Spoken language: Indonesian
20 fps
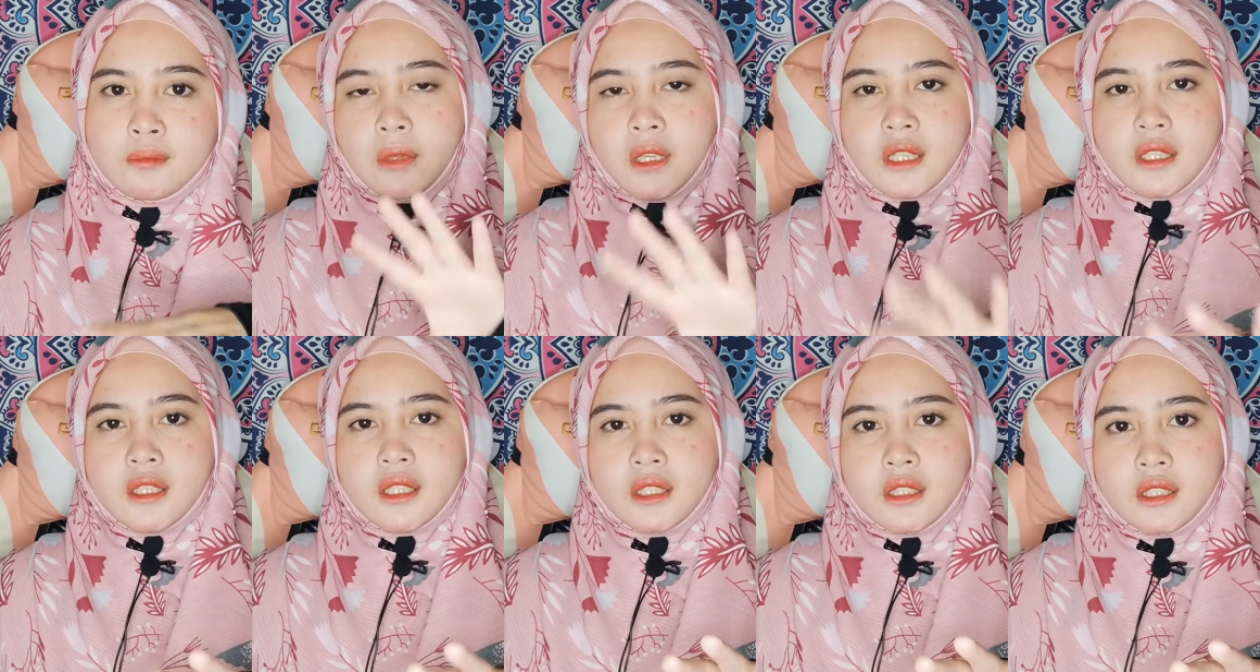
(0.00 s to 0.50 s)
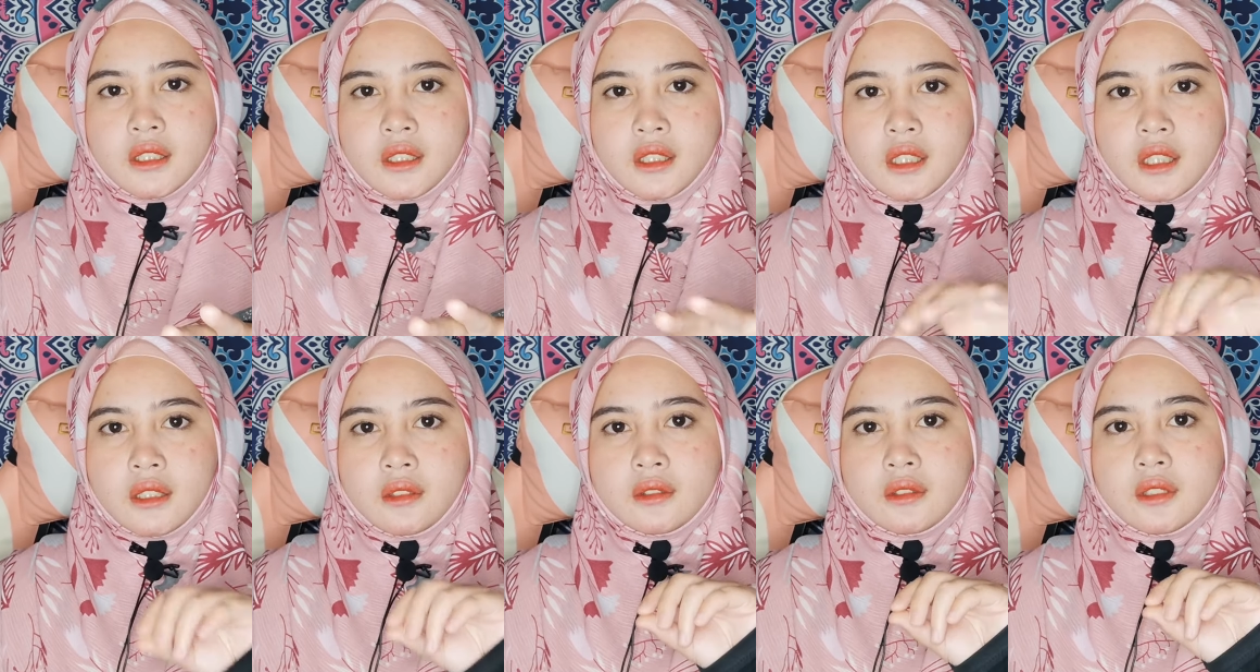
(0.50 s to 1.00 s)
Masjid ini
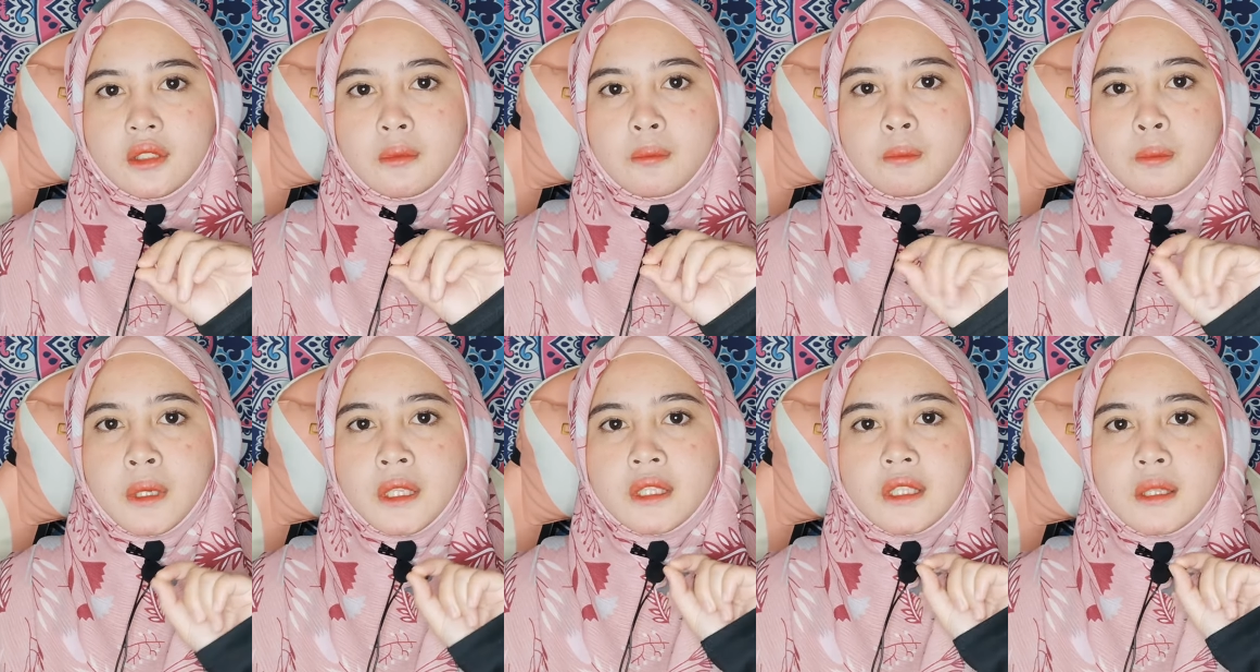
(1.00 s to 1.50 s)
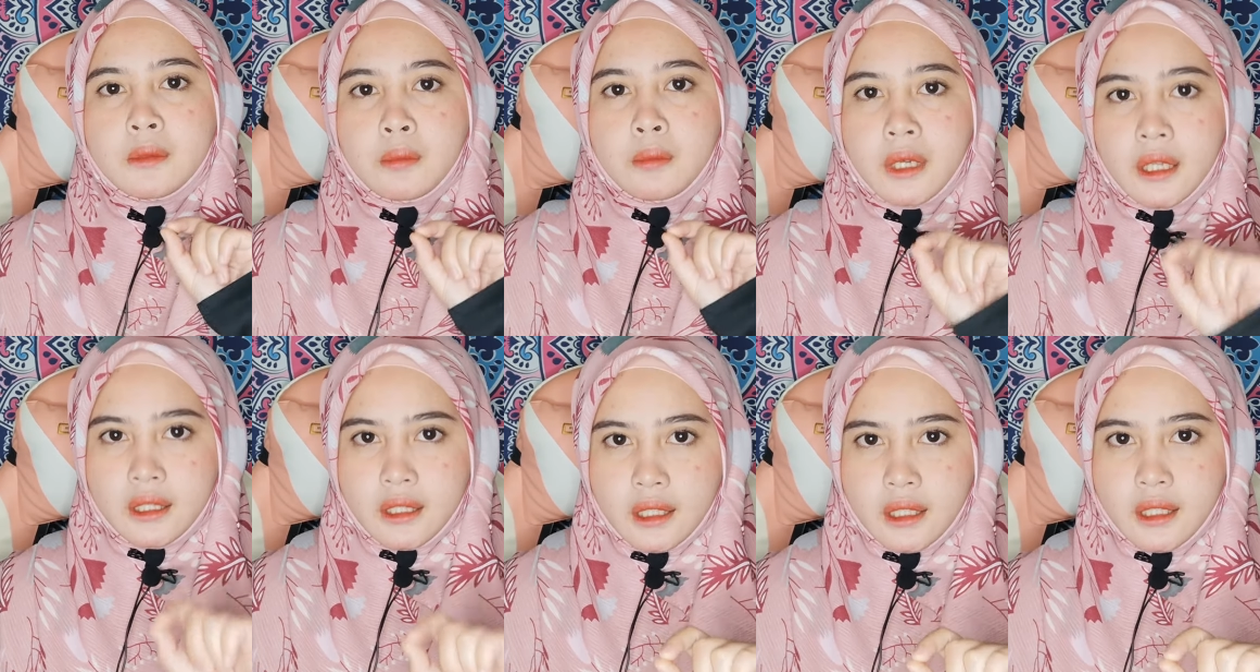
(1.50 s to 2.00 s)
kan tempat
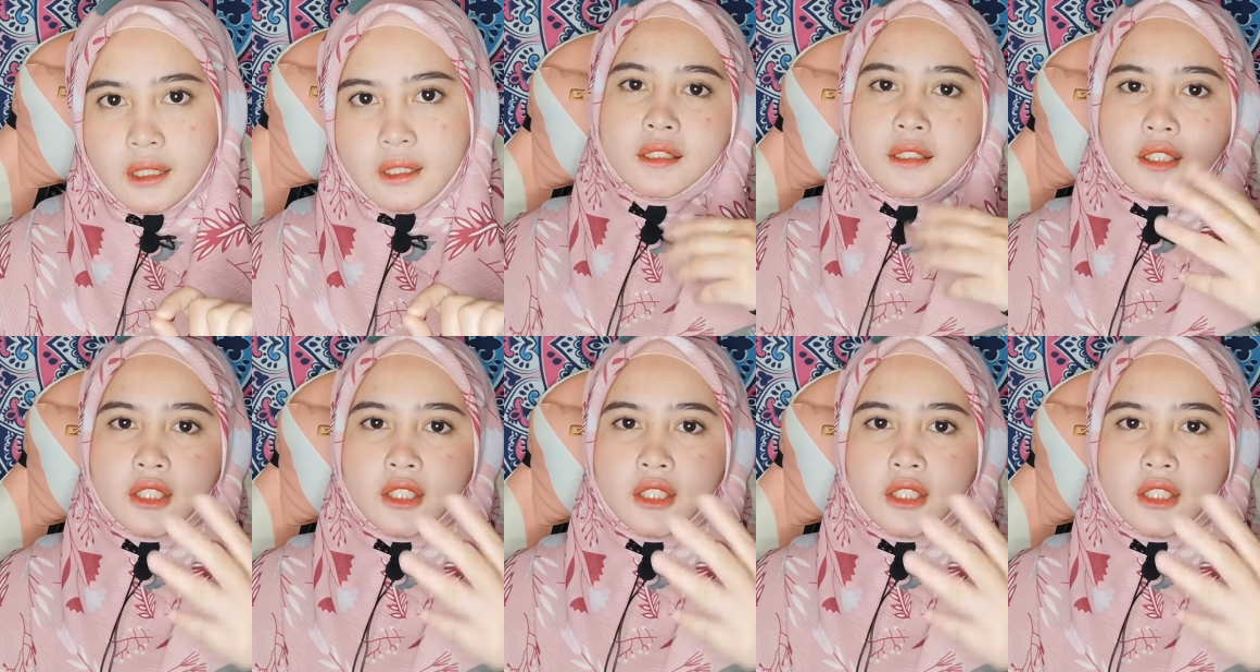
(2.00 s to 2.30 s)
ibadah.